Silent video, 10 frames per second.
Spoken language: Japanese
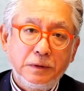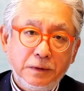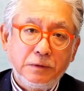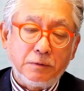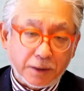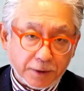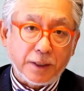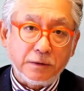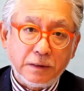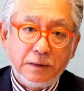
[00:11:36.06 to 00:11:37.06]
わから
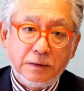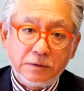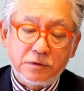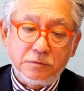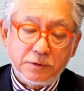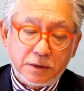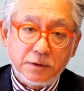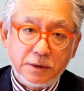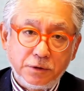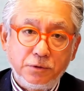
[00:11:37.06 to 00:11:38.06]
ない作る
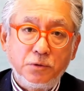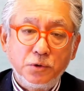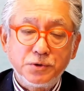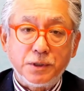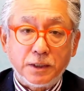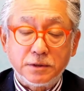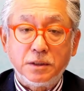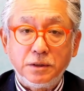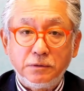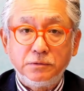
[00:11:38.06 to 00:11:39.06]
方でいろいろコストがか
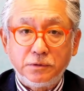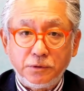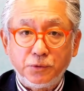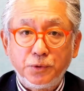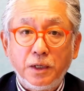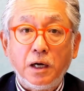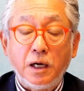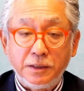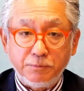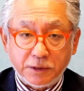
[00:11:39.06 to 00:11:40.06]
さんでいくっていうことが
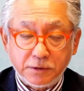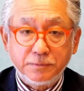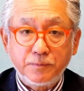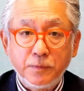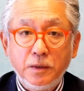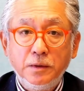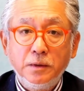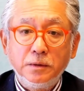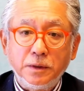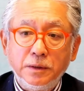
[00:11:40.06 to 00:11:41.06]
あります。
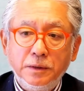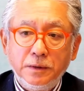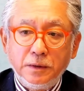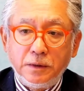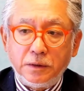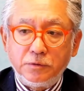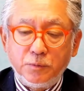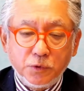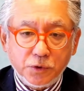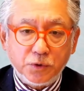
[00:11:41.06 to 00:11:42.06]
で、えっと、
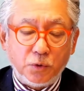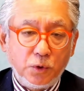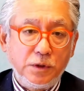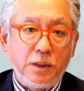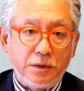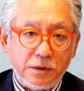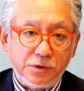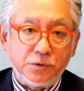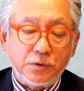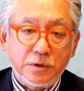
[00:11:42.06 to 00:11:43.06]
もうちょっと大きな原
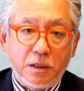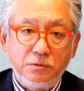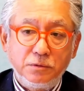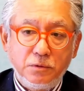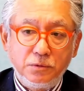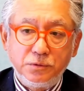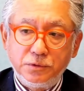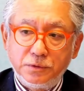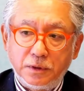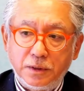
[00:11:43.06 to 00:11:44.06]
子炉
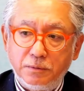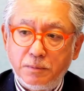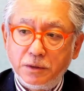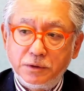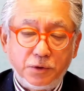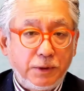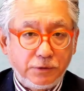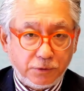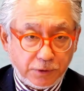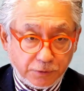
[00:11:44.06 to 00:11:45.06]
167万
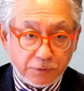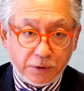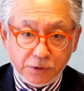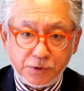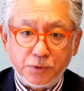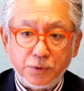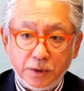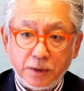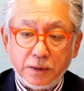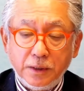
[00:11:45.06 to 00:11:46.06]
キロワットっていう原子炉
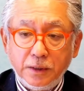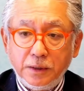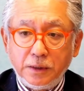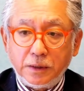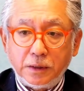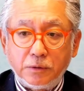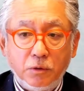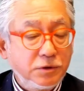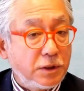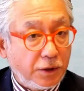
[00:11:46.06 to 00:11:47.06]
で、えー、
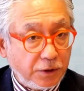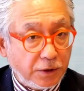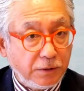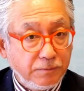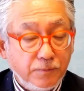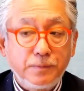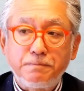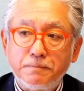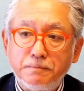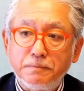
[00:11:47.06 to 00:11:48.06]
ごく最近
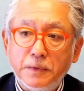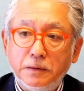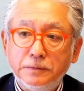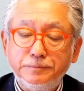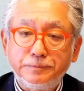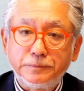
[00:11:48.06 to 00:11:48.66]
うん